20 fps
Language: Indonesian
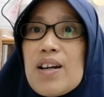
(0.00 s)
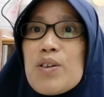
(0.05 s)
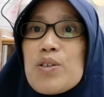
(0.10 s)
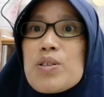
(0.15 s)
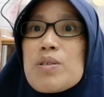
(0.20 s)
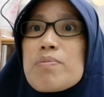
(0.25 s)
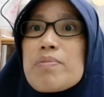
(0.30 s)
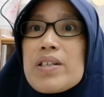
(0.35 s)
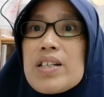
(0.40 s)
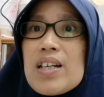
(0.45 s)

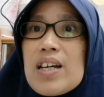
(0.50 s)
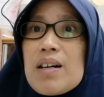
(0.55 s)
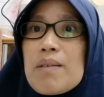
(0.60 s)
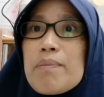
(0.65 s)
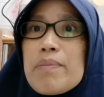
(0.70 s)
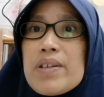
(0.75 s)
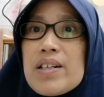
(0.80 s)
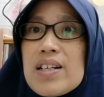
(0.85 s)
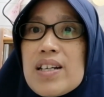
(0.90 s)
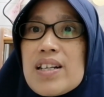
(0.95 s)
harus
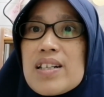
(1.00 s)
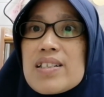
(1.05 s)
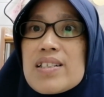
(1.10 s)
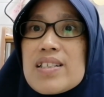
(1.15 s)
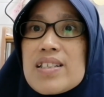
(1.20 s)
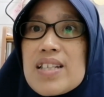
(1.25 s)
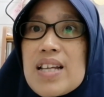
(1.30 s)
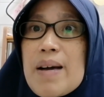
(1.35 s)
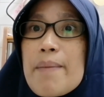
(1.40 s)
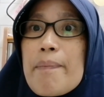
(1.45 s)

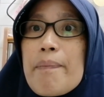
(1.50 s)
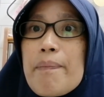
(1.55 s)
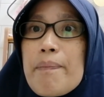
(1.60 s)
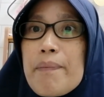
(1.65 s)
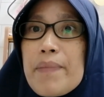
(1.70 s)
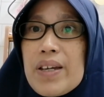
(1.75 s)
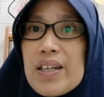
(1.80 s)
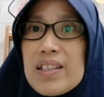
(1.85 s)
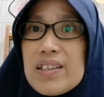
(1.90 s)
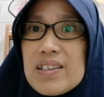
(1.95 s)
benar-benar siap
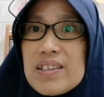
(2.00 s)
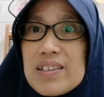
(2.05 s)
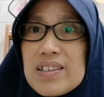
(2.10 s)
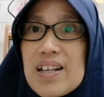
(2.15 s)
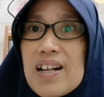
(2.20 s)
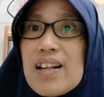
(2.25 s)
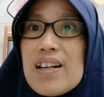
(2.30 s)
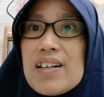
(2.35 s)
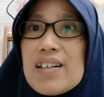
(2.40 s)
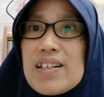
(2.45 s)

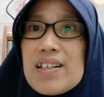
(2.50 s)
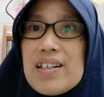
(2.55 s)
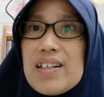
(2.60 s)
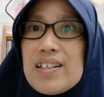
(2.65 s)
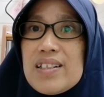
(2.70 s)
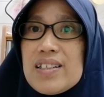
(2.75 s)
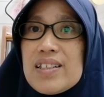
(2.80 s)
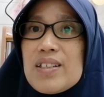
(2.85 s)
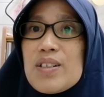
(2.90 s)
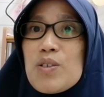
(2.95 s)
mental
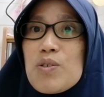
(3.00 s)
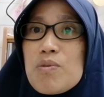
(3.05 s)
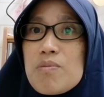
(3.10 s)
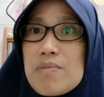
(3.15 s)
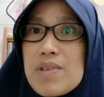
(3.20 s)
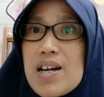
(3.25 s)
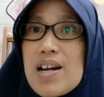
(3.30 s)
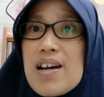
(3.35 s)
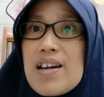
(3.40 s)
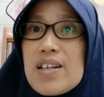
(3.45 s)
dari
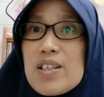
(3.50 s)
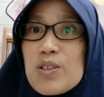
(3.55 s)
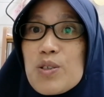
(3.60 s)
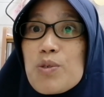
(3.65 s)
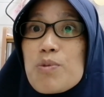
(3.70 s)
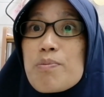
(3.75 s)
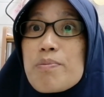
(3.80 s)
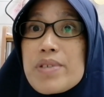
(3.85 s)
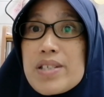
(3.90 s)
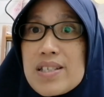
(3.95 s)
rumah
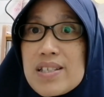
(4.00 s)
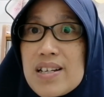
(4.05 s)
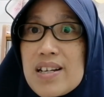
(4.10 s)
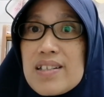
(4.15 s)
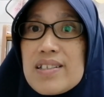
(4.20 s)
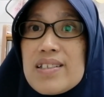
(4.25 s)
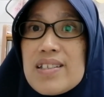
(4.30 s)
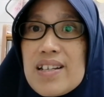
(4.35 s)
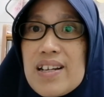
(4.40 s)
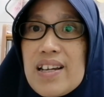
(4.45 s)
itu
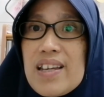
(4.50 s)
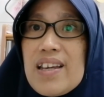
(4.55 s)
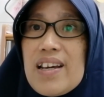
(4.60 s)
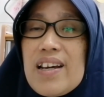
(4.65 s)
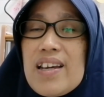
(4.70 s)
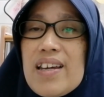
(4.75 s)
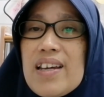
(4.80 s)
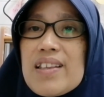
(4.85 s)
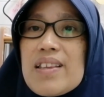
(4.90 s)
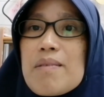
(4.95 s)
pesan
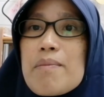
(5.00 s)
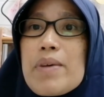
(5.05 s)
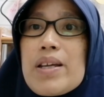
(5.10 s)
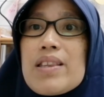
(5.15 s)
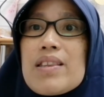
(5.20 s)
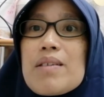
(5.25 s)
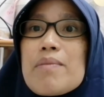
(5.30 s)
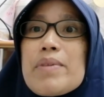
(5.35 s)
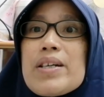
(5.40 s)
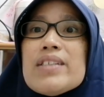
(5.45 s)
saya ya
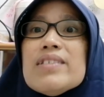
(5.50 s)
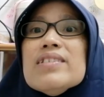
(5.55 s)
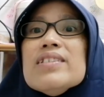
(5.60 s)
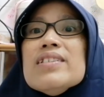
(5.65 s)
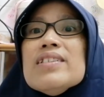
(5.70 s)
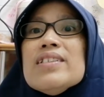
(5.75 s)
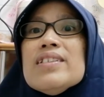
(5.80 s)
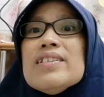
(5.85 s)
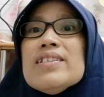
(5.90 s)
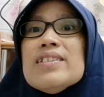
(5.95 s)

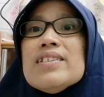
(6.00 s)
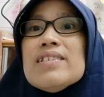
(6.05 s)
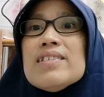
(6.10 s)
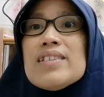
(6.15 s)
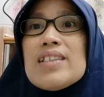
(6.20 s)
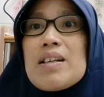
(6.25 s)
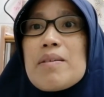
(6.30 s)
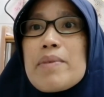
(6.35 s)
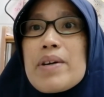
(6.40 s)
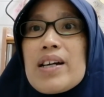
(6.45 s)
teman-teman
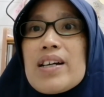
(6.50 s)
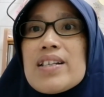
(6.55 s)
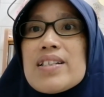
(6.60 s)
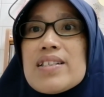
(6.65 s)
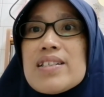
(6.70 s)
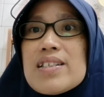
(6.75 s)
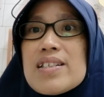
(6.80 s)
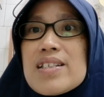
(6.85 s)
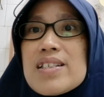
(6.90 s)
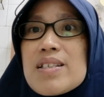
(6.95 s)
terima
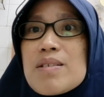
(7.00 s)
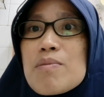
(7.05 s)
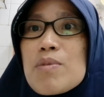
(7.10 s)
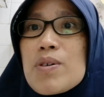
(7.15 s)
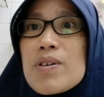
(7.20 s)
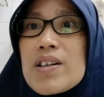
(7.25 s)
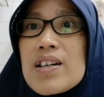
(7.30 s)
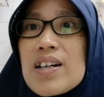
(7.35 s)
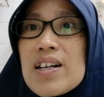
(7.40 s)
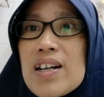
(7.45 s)
kasih
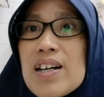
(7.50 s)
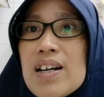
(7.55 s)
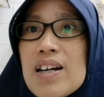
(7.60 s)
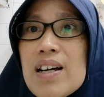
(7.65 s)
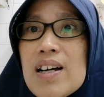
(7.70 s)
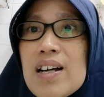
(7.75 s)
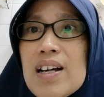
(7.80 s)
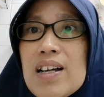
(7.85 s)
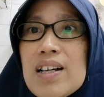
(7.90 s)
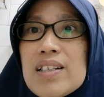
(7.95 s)
semoga
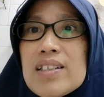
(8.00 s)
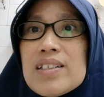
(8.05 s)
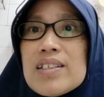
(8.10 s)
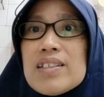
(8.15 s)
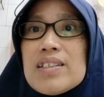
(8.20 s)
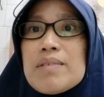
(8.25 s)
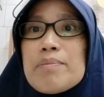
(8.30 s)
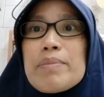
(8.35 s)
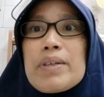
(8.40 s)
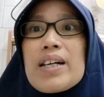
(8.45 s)

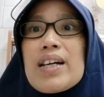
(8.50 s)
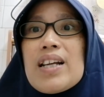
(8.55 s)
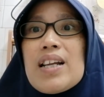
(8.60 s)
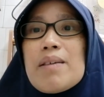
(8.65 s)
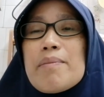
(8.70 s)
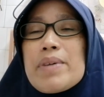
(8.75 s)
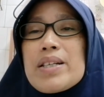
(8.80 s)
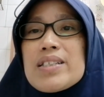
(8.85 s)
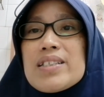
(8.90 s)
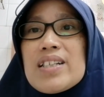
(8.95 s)
uh,
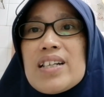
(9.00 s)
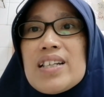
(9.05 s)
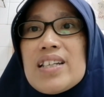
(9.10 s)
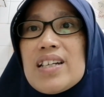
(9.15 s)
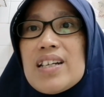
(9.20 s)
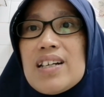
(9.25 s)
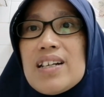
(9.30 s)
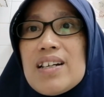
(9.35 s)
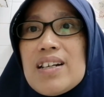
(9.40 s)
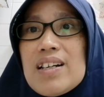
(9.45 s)
pengalaman
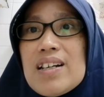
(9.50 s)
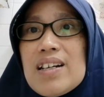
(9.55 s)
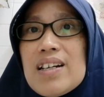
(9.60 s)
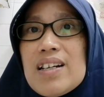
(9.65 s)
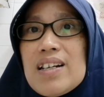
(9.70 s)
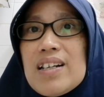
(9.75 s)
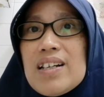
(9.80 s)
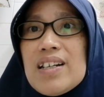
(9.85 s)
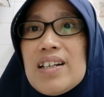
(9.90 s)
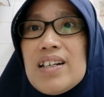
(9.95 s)
saya
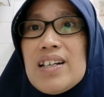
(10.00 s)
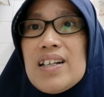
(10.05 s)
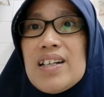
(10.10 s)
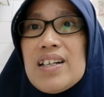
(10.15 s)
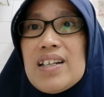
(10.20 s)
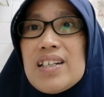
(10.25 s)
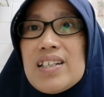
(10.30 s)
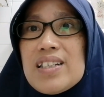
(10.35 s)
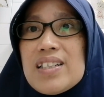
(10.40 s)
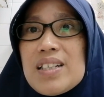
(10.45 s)

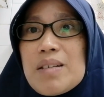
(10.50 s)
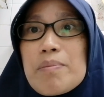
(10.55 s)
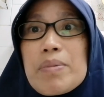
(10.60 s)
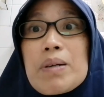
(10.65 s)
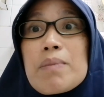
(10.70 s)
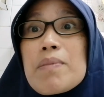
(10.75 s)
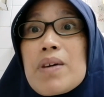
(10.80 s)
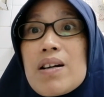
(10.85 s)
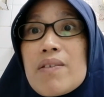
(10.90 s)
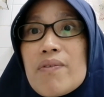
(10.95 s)

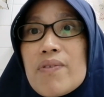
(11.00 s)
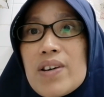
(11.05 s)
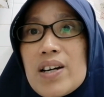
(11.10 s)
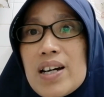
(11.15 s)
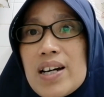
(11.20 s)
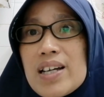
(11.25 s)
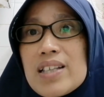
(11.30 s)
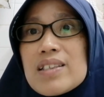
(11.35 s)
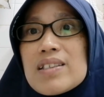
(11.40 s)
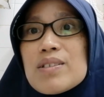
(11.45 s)
ini
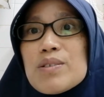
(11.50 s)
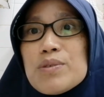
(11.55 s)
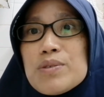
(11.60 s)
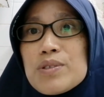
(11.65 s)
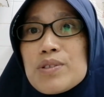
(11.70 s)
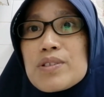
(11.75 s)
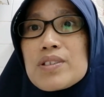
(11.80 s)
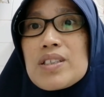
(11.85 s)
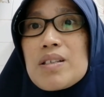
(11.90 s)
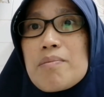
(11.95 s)
bermanfaat
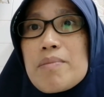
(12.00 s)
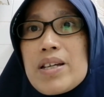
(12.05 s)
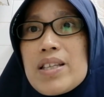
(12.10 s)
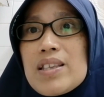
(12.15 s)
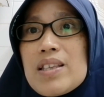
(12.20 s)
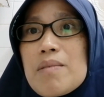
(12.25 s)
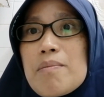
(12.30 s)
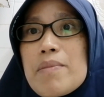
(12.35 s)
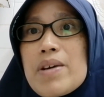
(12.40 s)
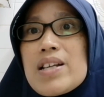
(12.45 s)
untuk
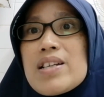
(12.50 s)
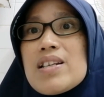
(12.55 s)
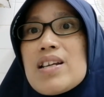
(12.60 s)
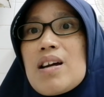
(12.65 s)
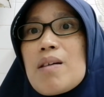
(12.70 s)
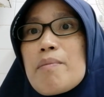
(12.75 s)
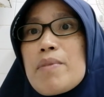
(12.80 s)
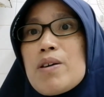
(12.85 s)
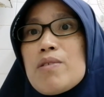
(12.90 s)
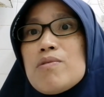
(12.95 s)

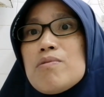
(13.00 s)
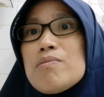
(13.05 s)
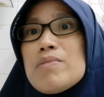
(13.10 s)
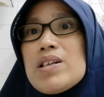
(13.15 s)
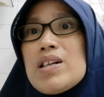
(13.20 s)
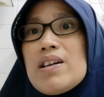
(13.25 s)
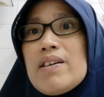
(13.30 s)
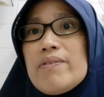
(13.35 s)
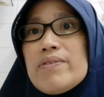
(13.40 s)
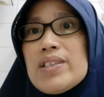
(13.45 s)
teman-teman yang mau
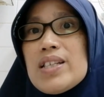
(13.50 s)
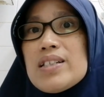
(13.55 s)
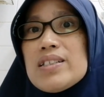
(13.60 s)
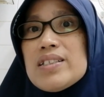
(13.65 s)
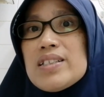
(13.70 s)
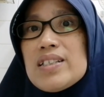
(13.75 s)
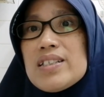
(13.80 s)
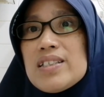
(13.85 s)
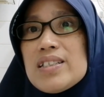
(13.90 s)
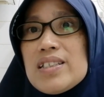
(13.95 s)

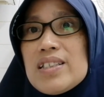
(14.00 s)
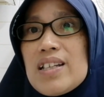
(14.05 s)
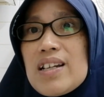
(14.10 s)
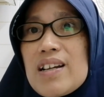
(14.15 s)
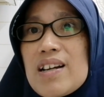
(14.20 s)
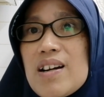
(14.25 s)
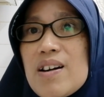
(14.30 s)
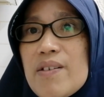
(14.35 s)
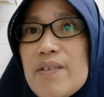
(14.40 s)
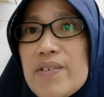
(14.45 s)
mendaftar jadi
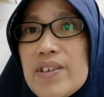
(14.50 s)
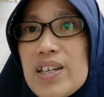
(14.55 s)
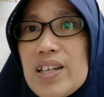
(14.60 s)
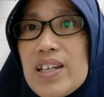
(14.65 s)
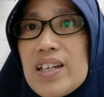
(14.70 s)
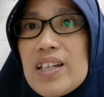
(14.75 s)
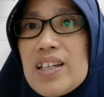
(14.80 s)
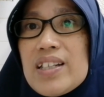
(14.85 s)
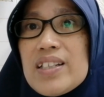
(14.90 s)
TKW